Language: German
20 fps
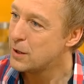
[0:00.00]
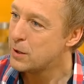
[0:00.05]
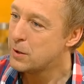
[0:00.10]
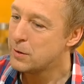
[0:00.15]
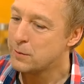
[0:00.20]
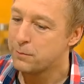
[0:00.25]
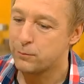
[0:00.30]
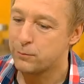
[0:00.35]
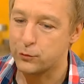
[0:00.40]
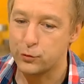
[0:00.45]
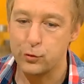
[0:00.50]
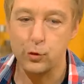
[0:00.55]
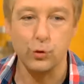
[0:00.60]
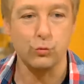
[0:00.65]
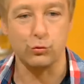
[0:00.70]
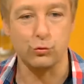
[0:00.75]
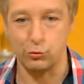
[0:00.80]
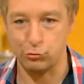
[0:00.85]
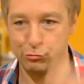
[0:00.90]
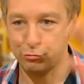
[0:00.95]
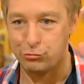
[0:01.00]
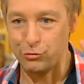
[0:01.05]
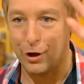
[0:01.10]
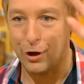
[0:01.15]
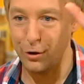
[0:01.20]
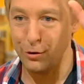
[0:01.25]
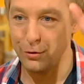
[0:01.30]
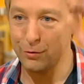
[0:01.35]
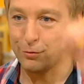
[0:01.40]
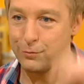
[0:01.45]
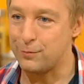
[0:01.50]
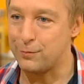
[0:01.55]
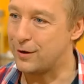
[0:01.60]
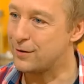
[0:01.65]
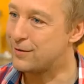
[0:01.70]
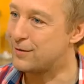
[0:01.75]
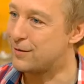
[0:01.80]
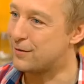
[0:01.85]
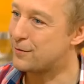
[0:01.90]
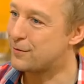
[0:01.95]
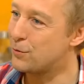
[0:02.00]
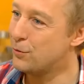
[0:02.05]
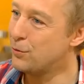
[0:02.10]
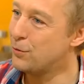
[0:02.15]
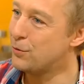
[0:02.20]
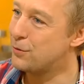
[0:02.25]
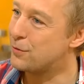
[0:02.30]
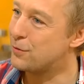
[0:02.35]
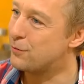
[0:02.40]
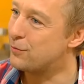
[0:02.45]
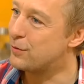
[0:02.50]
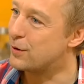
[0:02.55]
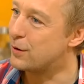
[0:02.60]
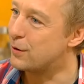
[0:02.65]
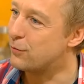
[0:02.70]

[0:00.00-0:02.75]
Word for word: der Sorge, dass jederzeit das Schlimmste